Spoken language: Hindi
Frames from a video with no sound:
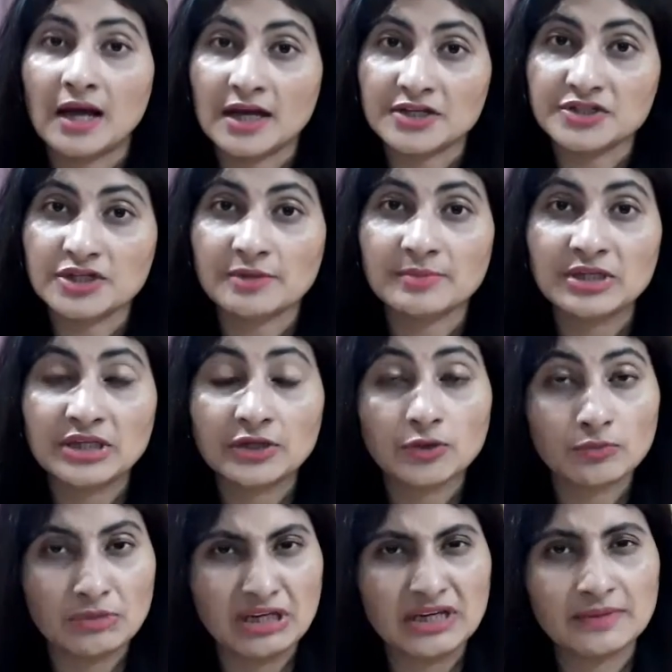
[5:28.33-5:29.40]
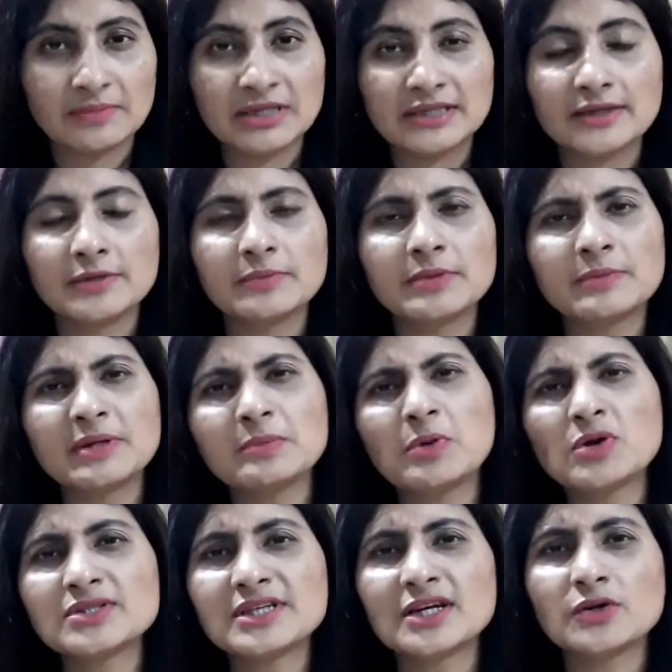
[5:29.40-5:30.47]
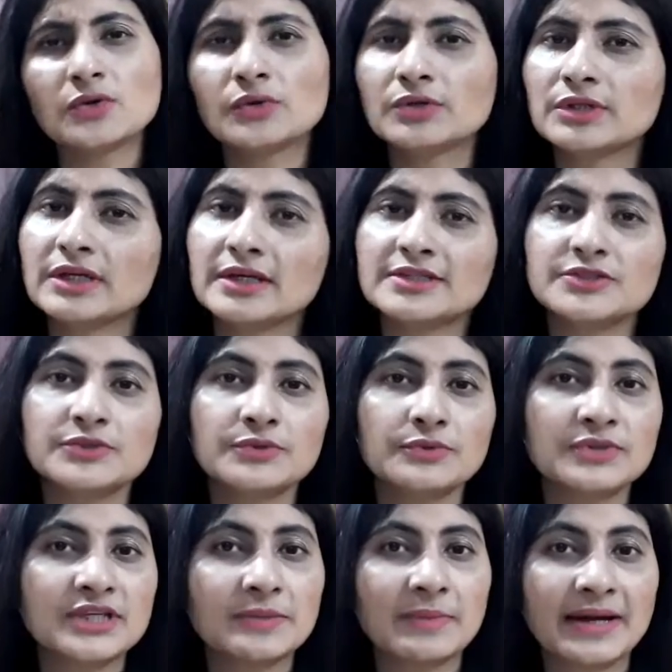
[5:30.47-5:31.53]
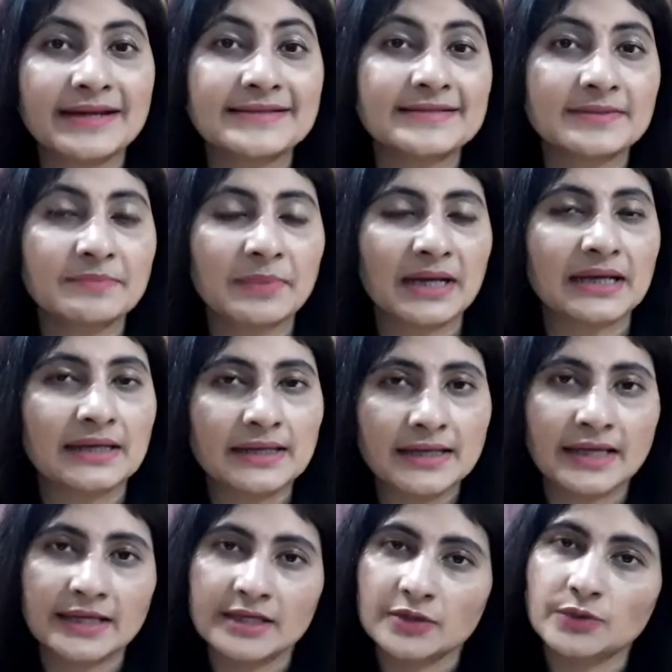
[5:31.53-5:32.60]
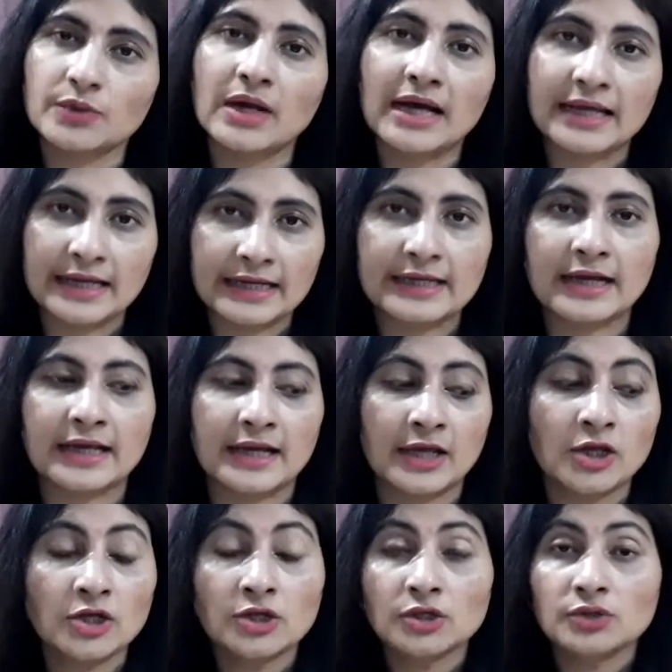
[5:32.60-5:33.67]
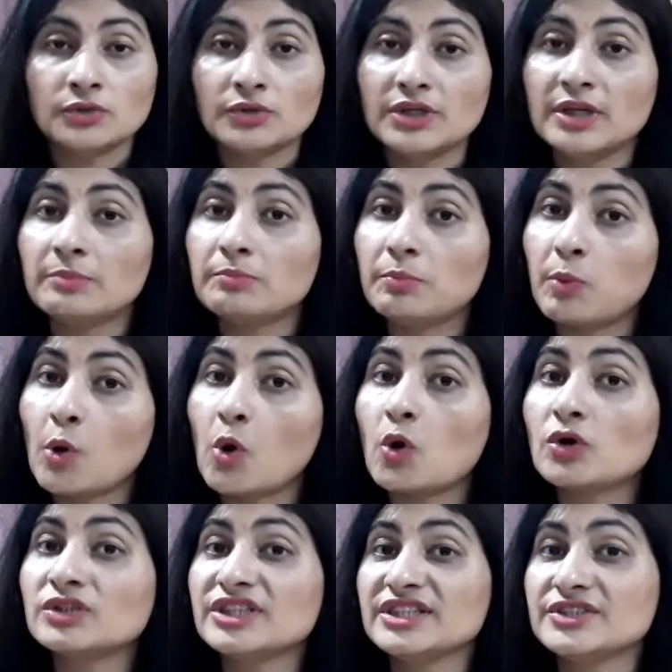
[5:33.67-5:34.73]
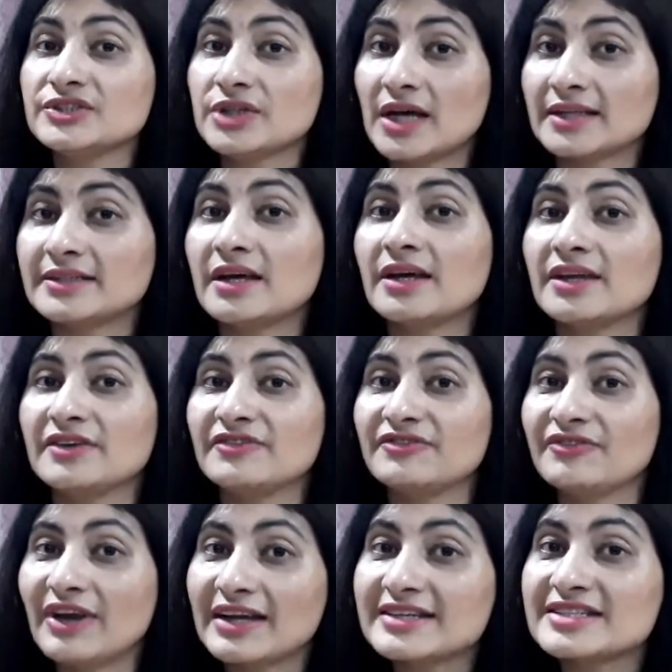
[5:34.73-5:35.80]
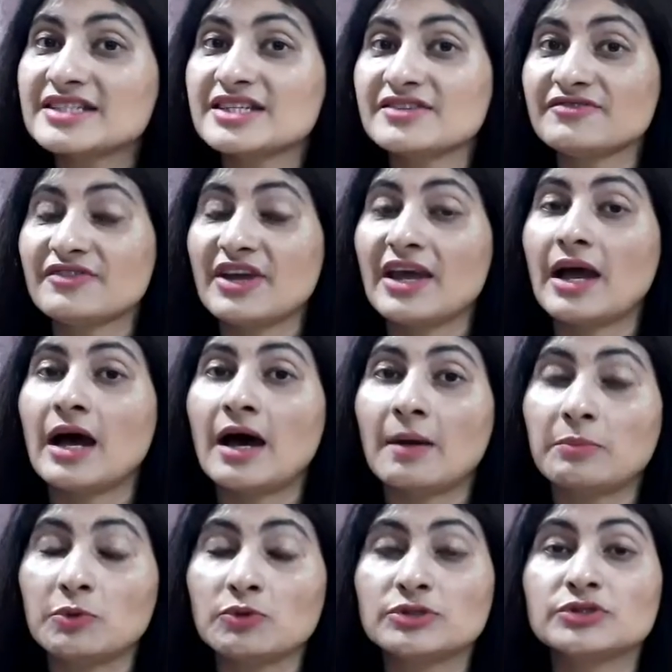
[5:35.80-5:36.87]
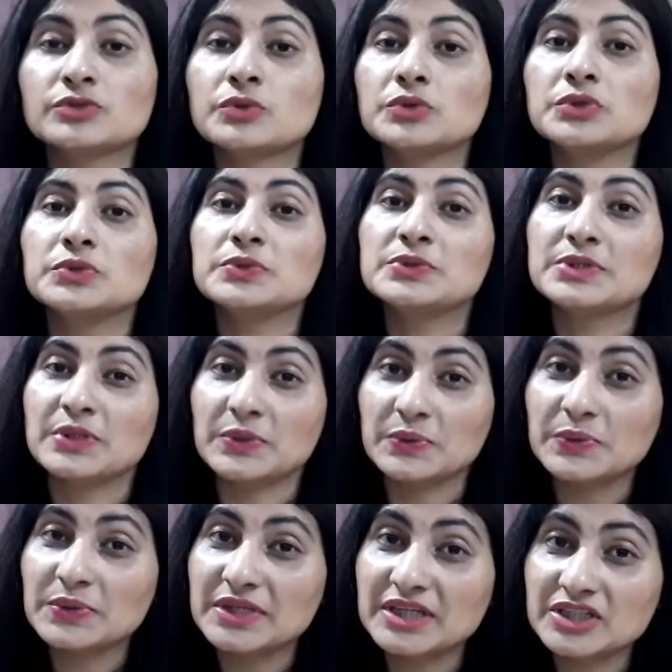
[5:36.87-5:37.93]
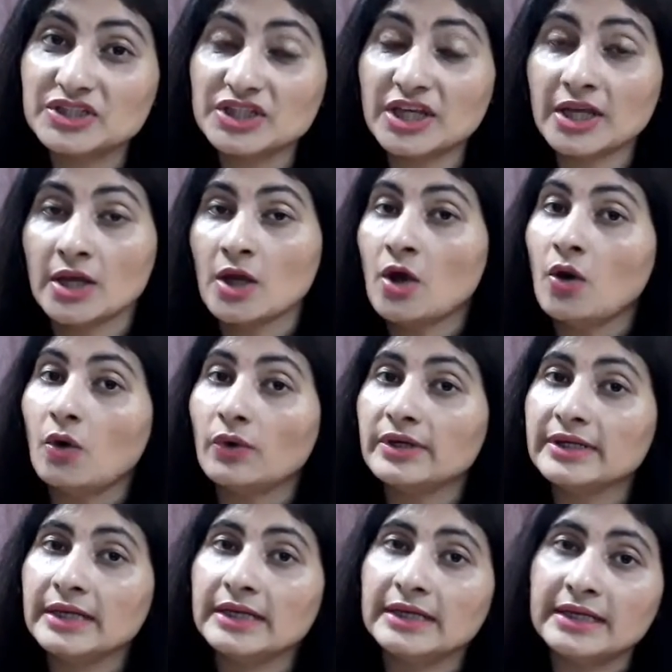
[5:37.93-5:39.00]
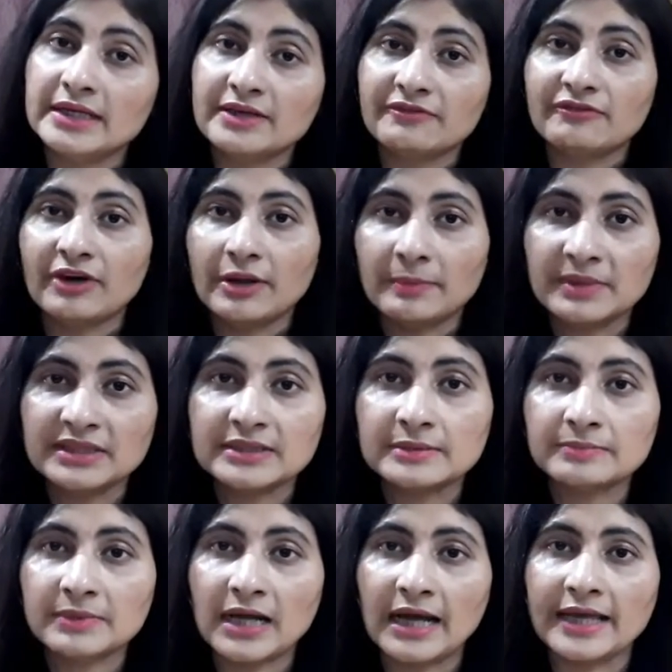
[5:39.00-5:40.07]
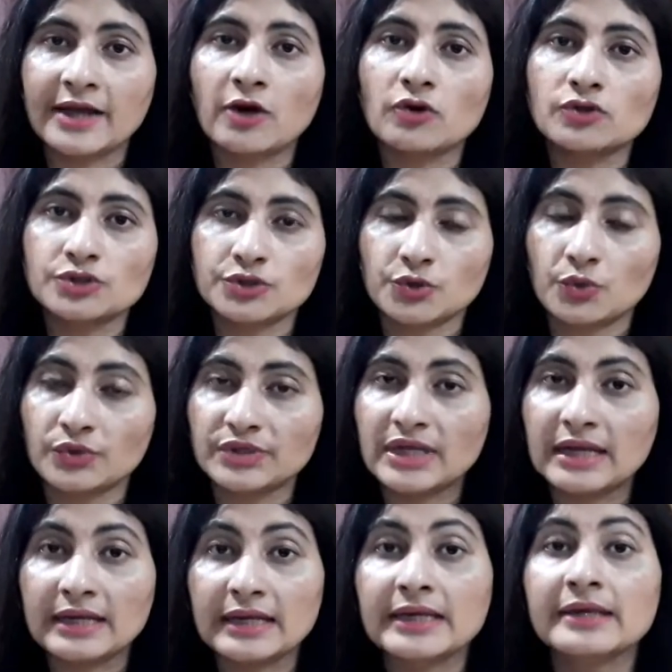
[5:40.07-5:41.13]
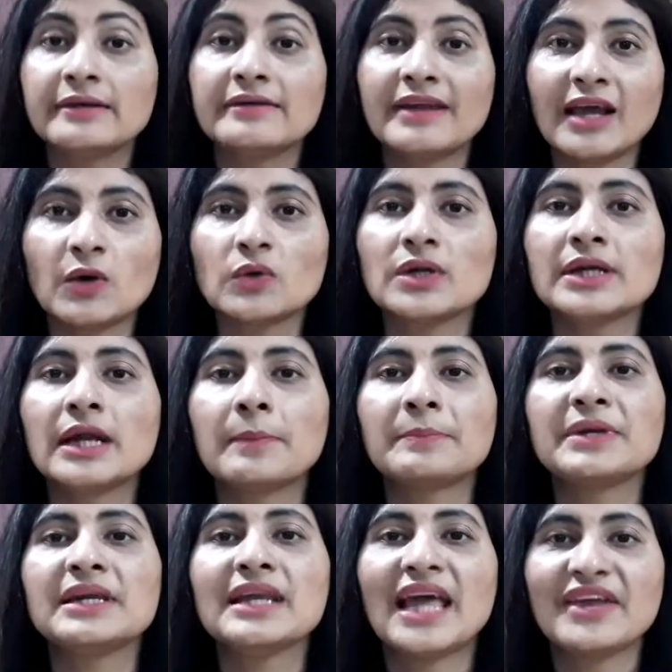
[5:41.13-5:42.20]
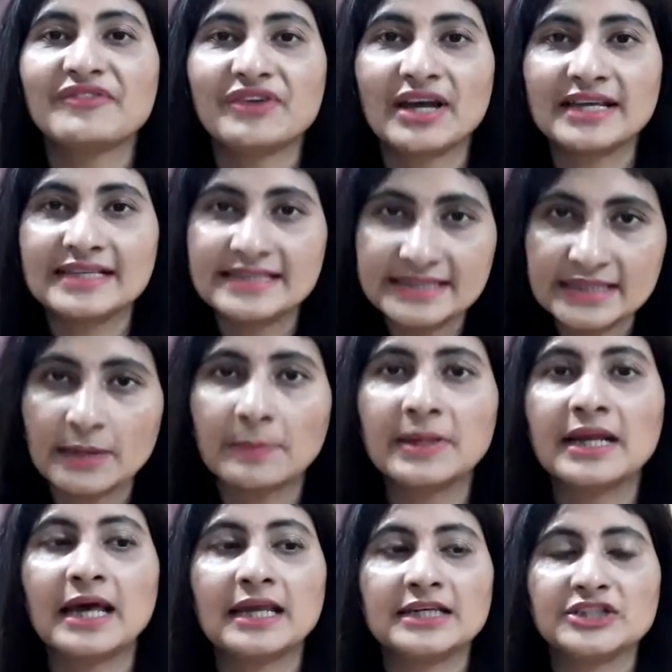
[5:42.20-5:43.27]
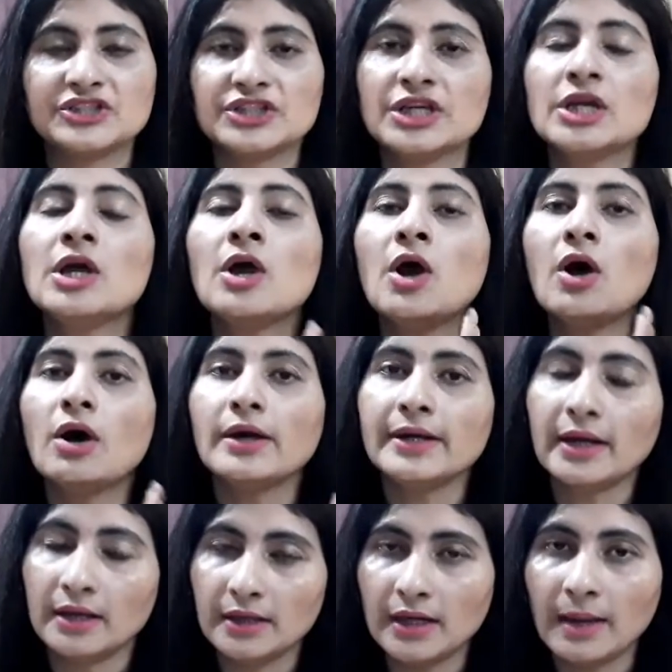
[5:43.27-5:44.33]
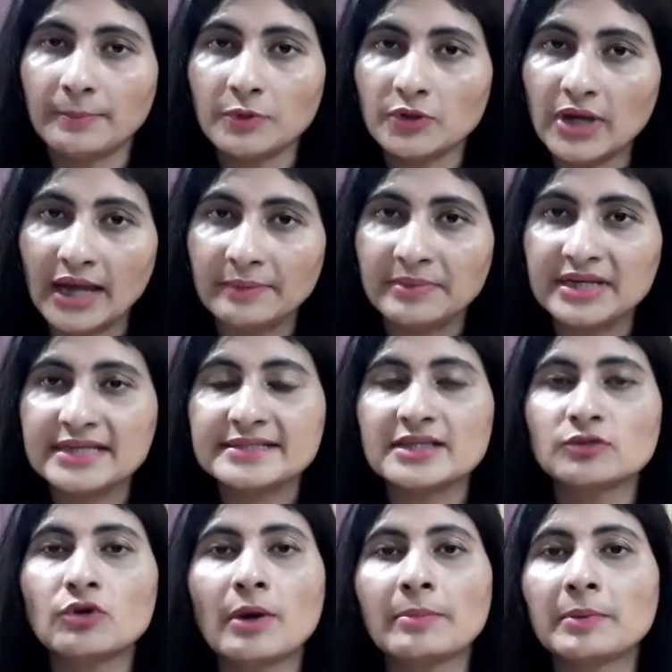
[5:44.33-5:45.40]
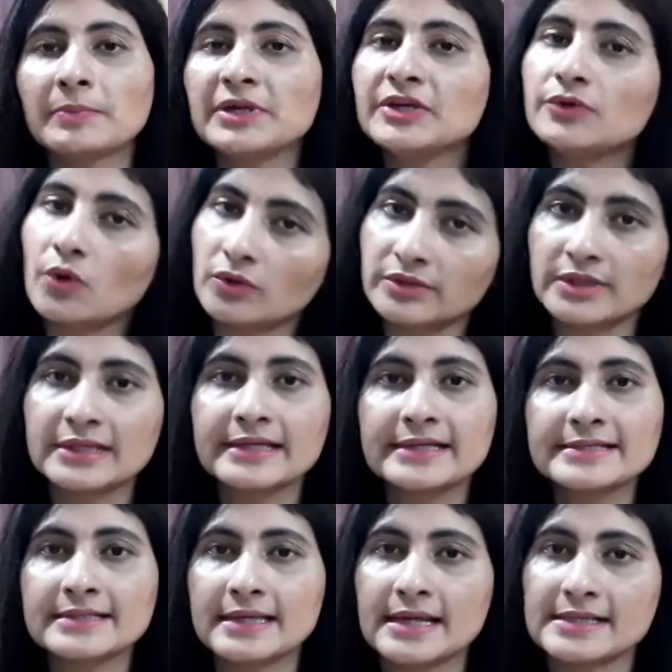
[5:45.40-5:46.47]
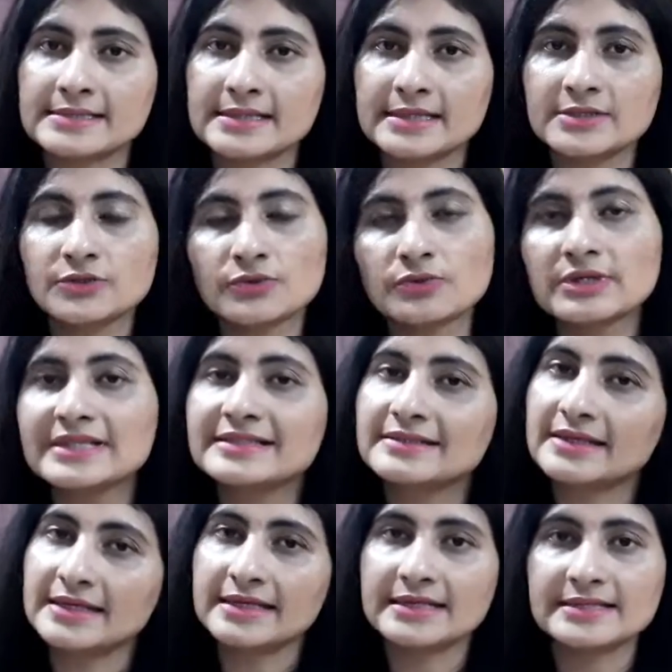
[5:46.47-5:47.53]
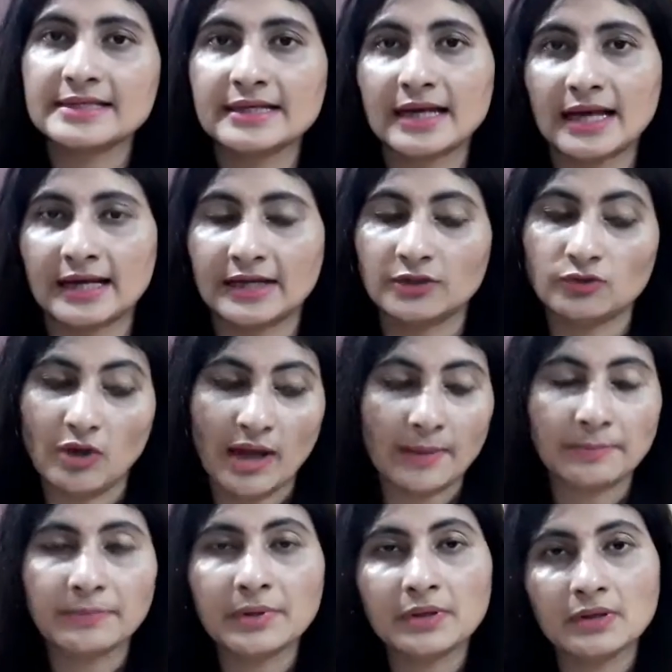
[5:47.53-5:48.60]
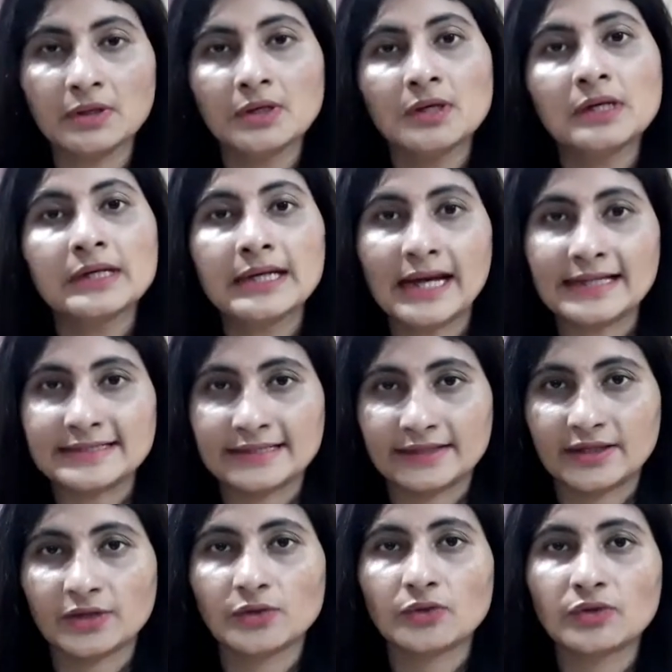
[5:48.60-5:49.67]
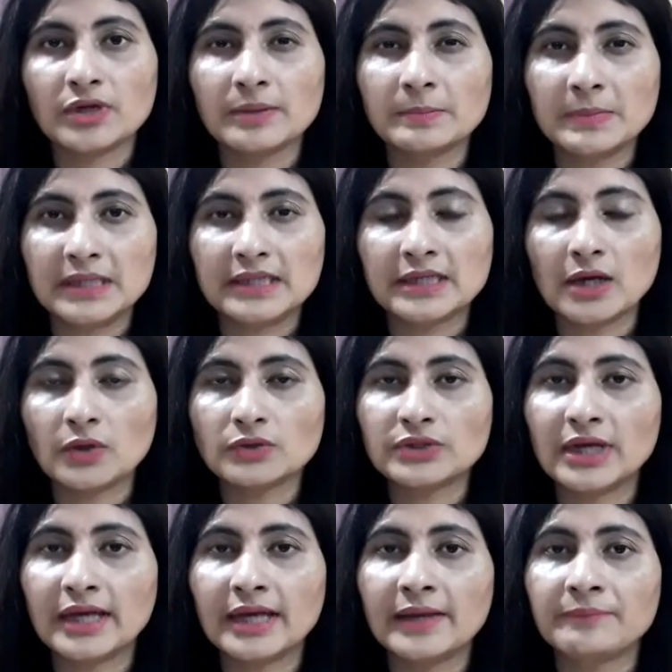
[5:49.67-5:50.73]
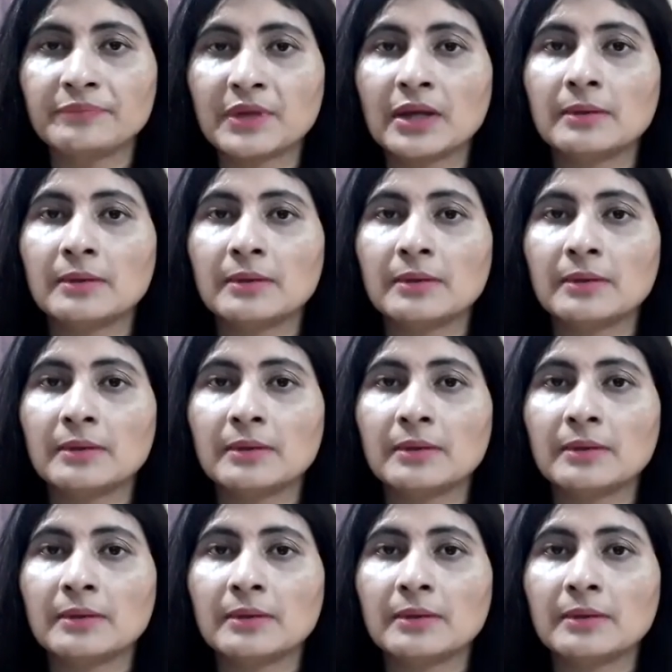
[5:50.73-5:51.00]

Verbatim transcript: आजकल मैं देख रही हूँ मेरी मदर भी मैंने बहुत सारे लोगों को देखा जो उनकी मेडिसन पक्की है कि ये तो खाना ही खाना है तो ये बहुत ही ज़्यादा इफ़ेक्टिव है आप लोग इसको यूज़ ज़रूर कीजिए और ये नहीं कि वन मंथ खाया और छोड़ दिया नहीं रेगुलर अपनी लाइफ का हिस्सा बना लीजिए और अगर आपको डायबिटीज़ है तो आप अपनी डॉक्टर के सलाह से इसको किस तरीके से खाना है तो आप खा सकते हैं क्योंकि ये मीठा होता है